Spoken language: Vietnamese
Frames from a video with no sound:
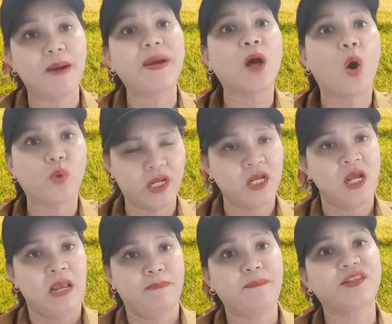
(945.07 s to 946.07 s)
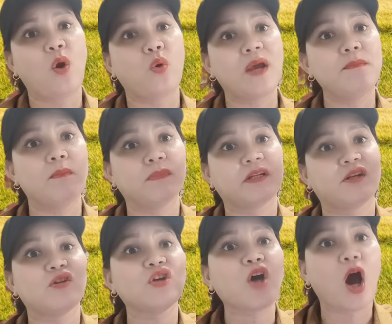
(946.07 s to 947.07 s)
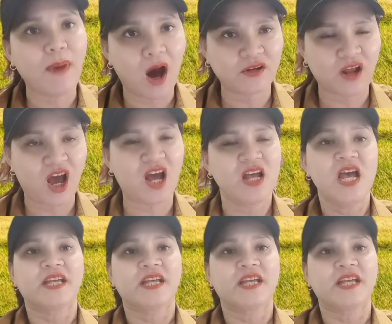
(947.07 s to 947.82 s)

mắm cá thu đi mắm cá thu cái nó nó thơm hơn đó